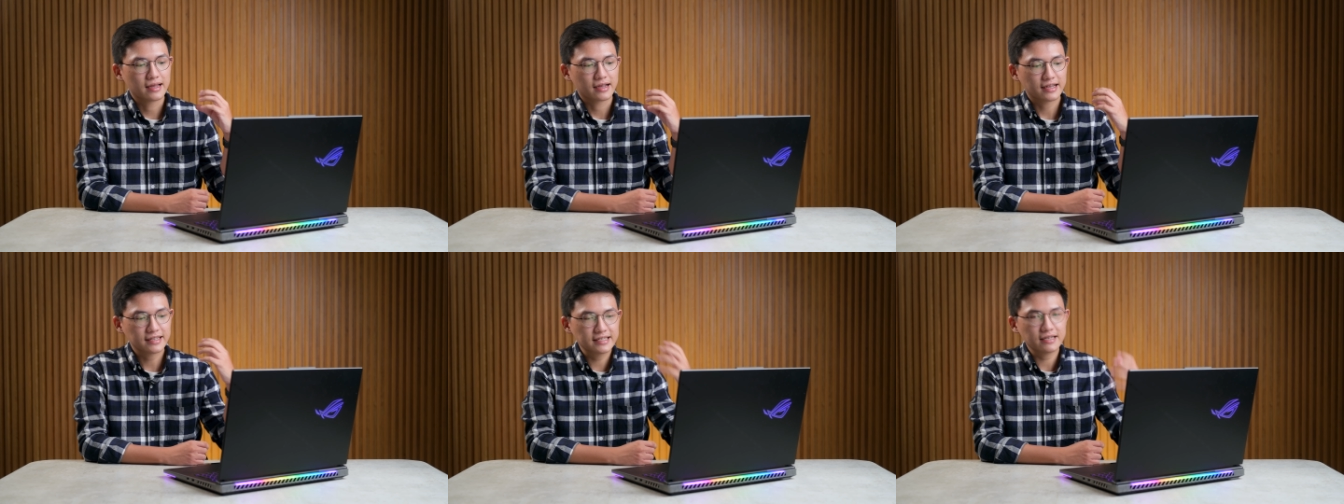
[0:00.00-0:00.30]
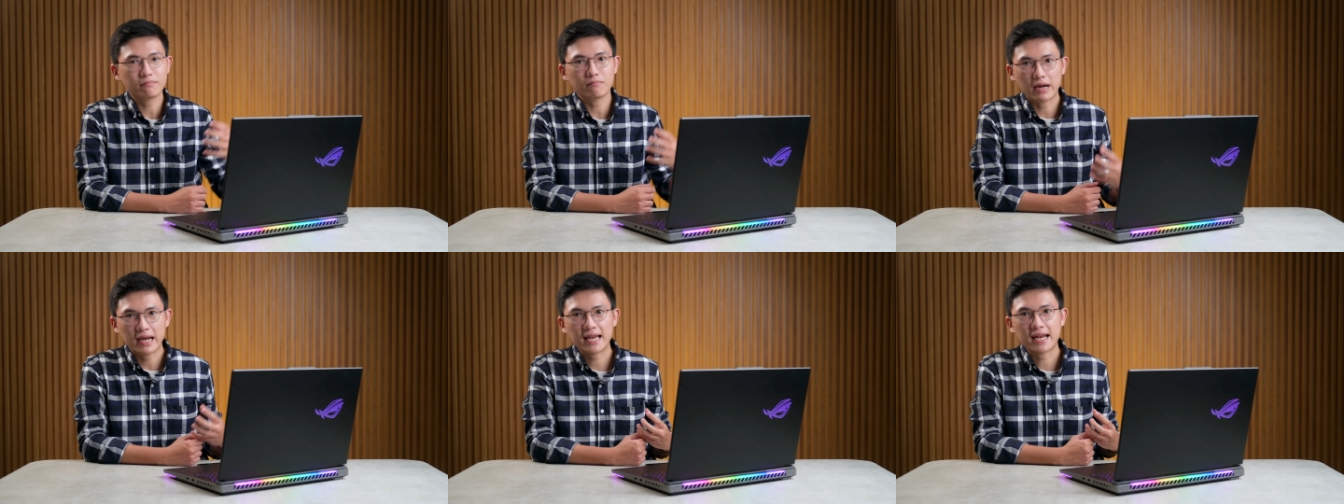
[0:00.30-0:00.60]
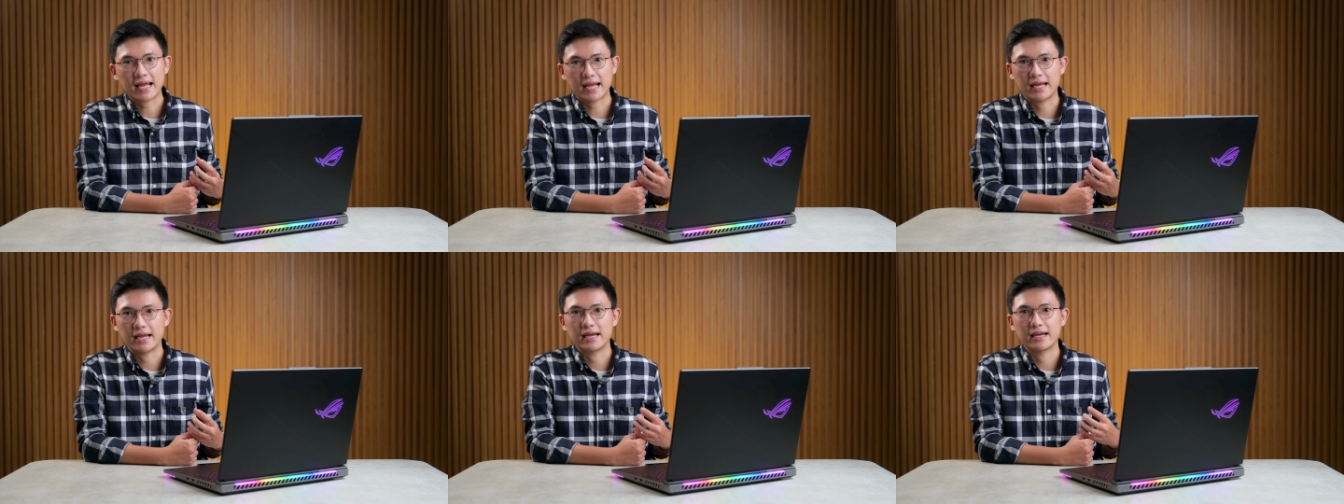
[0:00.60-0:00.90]
cái chiếc máy
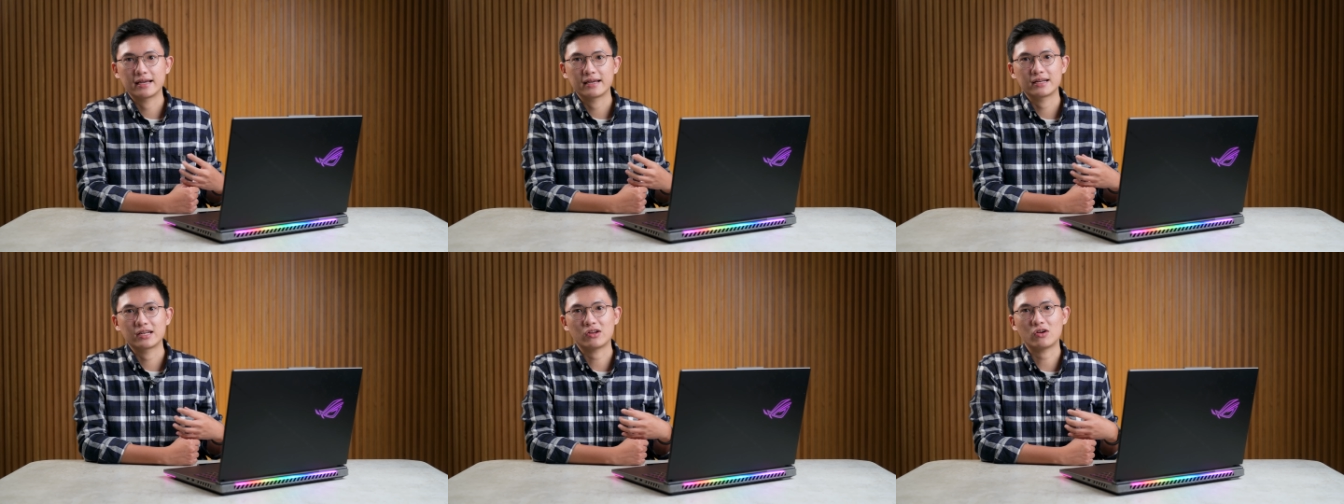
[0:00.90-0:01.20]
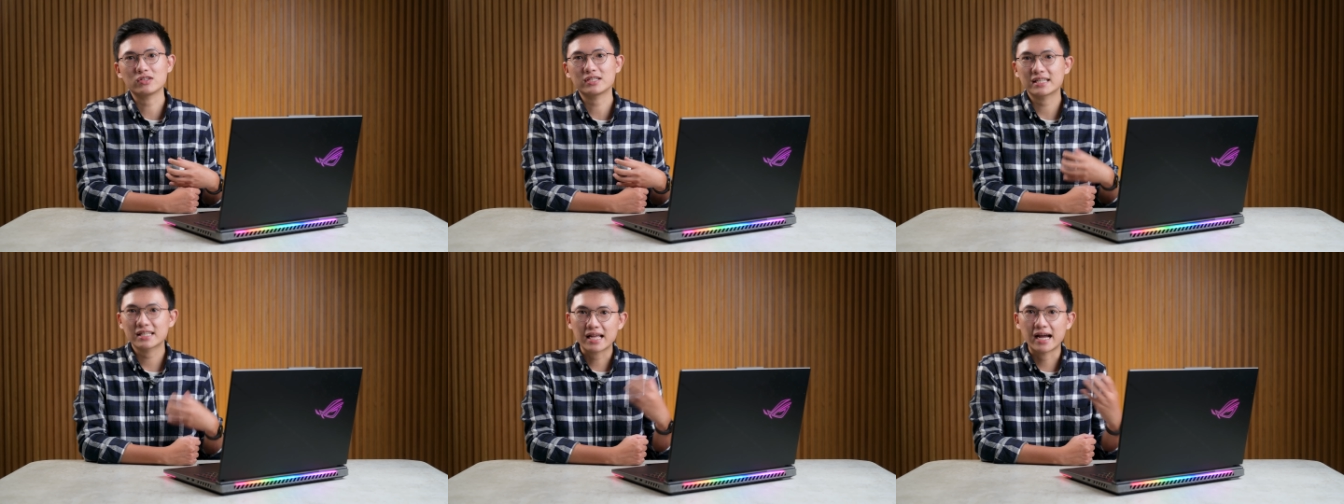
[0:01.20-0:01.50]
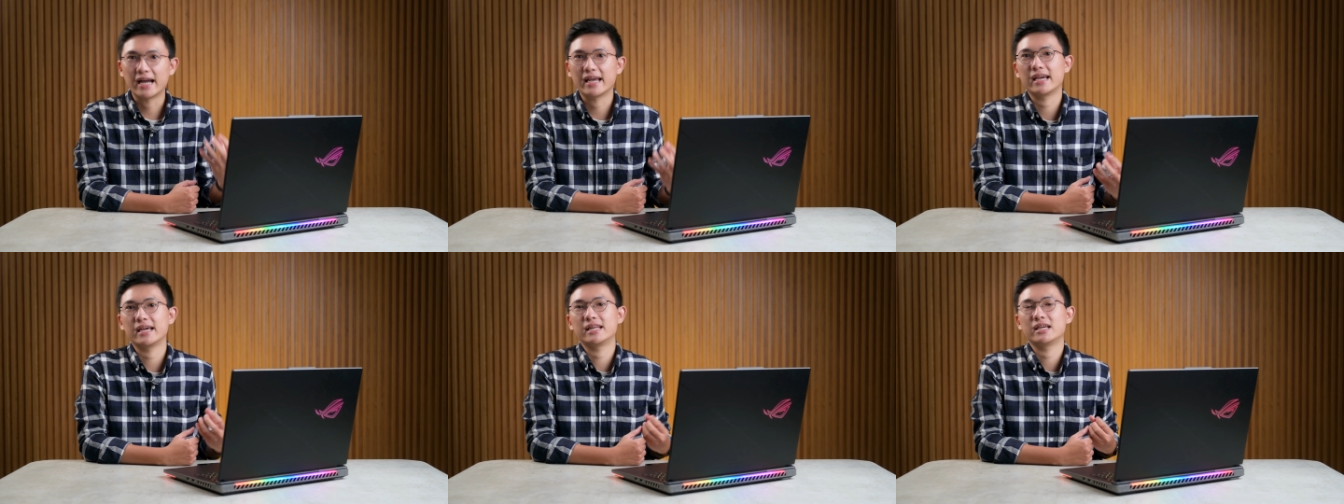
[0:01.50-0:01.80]
này nó sẽ
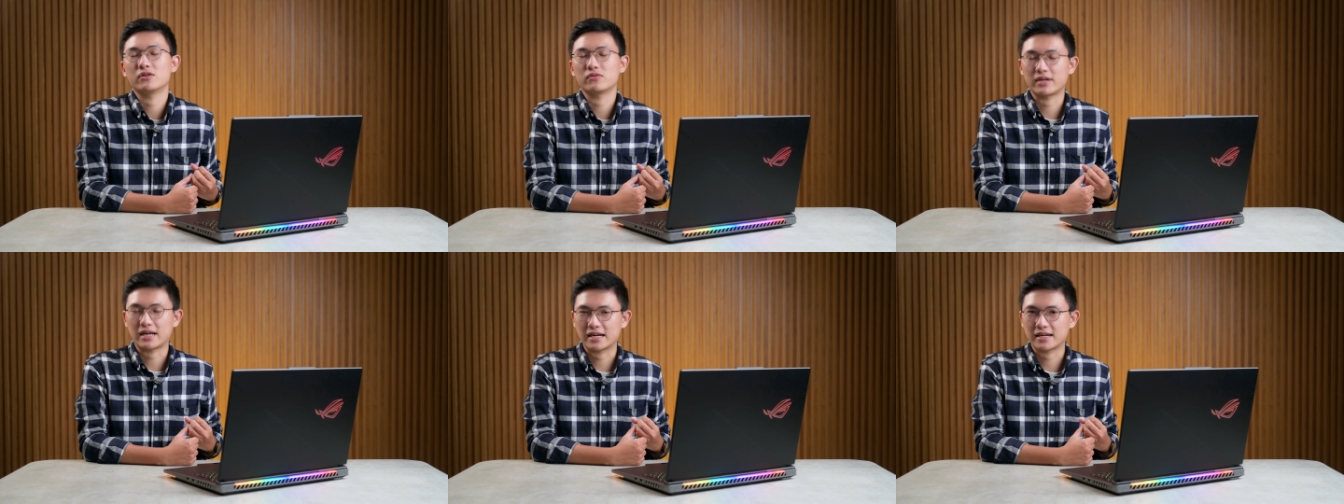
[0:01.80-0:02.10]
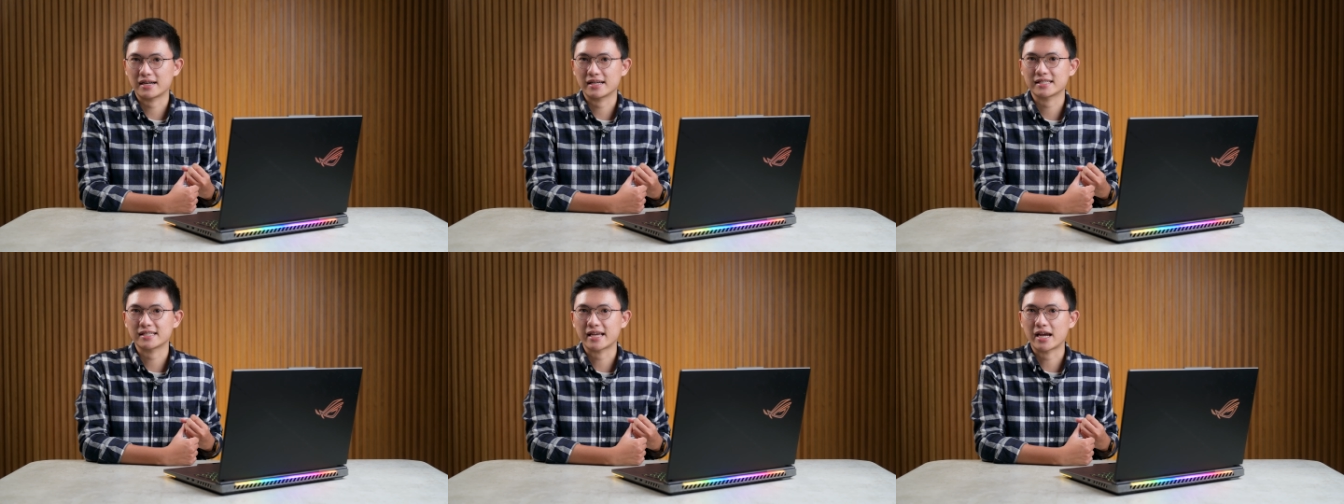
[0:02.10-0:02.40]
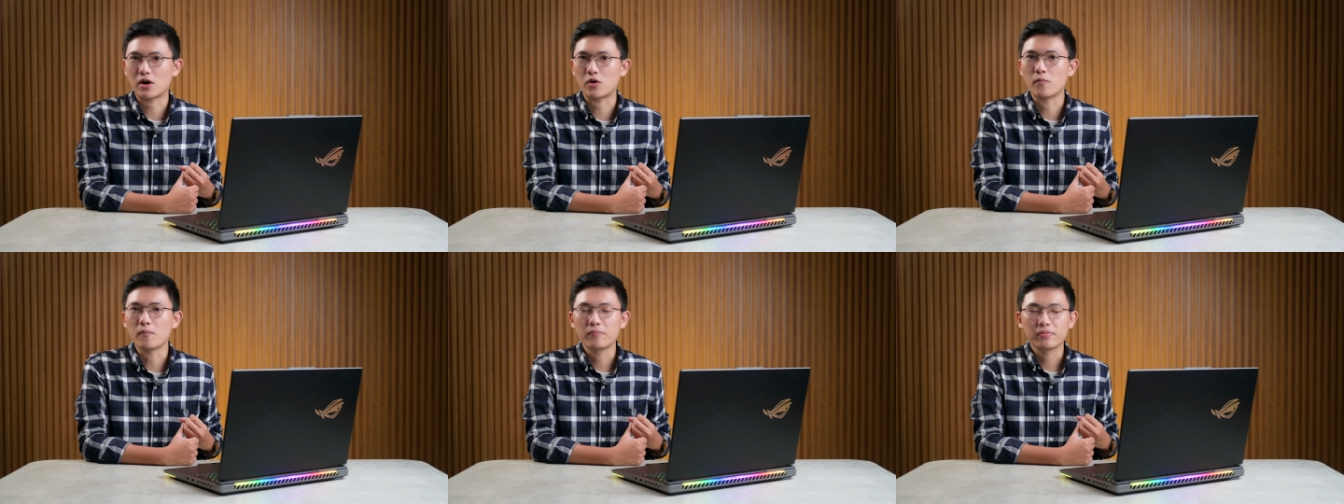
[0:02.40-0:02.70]
thể hiện hiệu năng ra sao